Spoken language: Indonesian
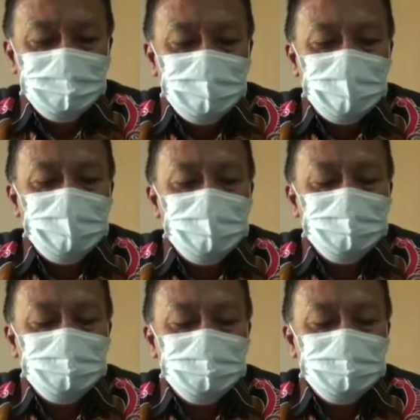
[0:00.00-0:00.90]

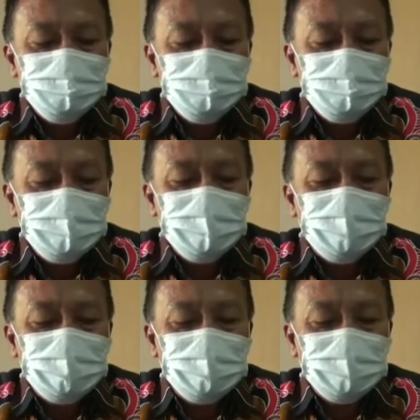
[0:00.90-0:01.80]
di
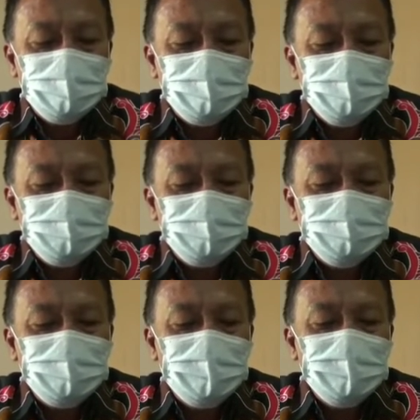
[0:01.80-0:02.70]
tiga titik
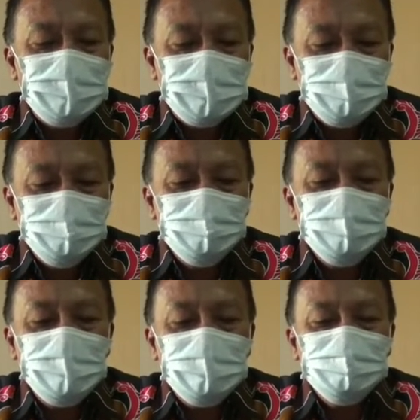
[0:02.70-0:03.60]
ruas jalan itu
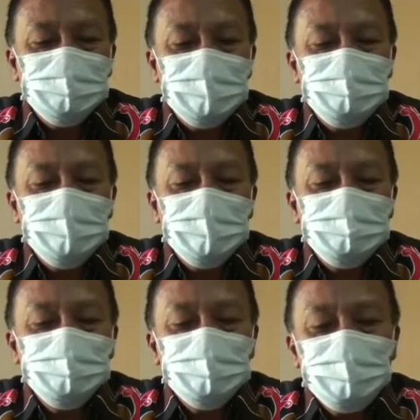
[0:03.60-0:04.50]
dilakukan mulai
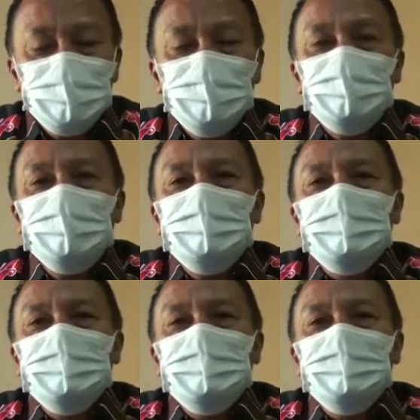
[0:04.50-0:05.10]
pukul